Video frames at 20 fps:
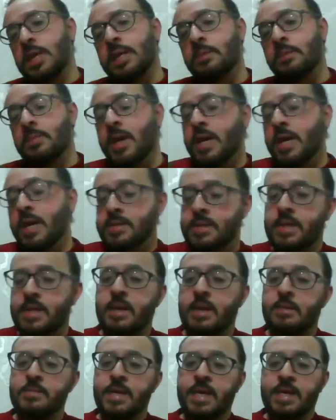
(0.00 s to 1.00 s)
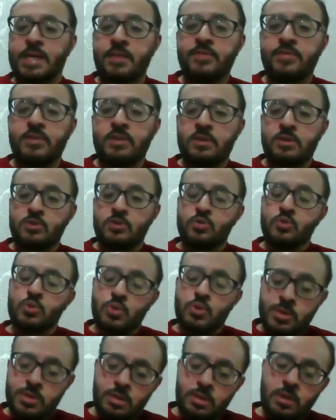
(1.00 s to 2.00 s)
لماذا لم يكتفي
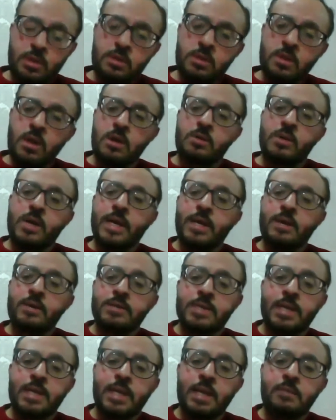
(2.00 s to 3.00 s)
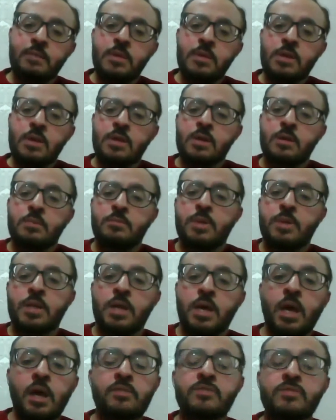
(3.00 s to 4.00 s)
الرسول صلى الله عليه وسلم
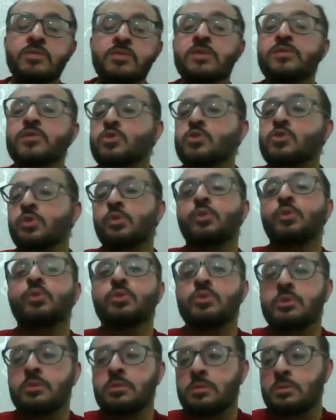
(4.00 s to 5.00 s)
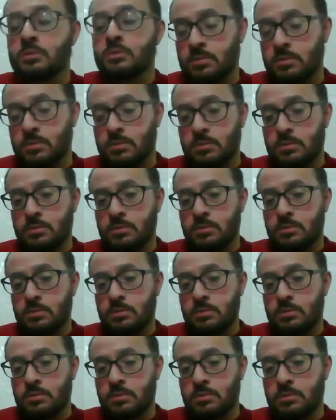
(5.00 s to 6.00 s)
بالحفظ في الصدور
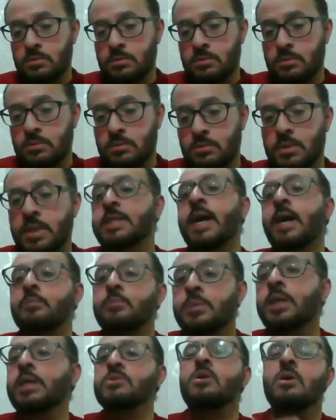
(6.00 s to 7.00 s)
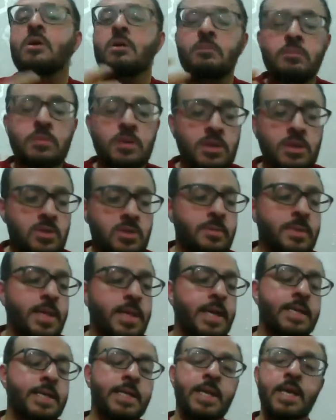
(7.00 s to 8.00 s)
ليه التعب ليه
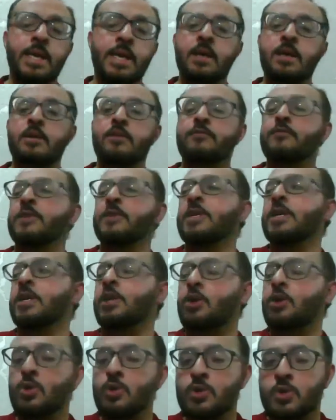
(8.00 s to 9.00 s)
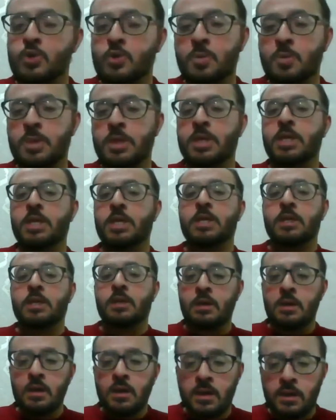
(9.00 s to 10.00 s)
العظام عظام الاكتاف ليه العسب ليه
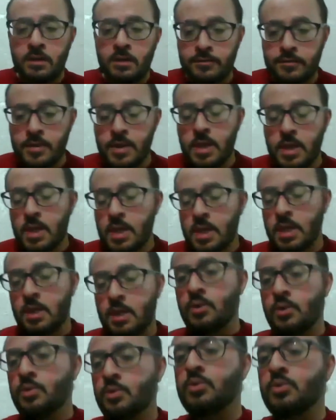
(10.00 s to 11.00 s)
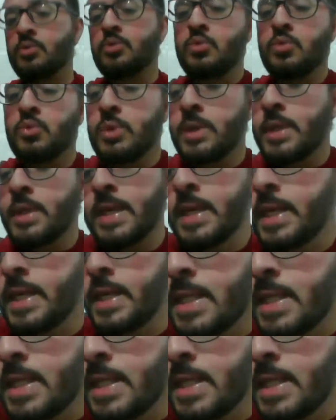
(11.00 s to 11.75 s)
اللخاف وليه